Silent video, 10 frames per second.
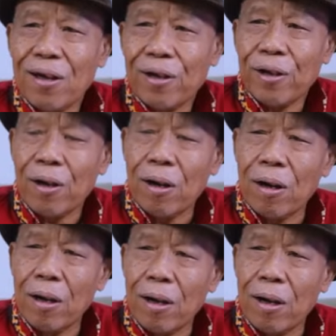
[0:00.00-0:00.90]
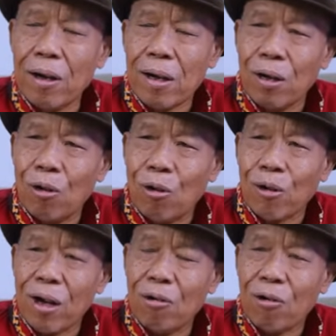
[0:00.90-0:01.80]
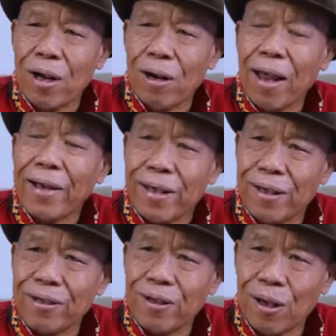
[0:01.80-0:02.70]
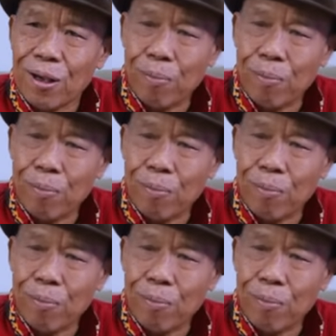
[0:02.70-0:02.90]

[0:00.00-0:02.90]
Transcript: Ya, kalau orang-orang lain yang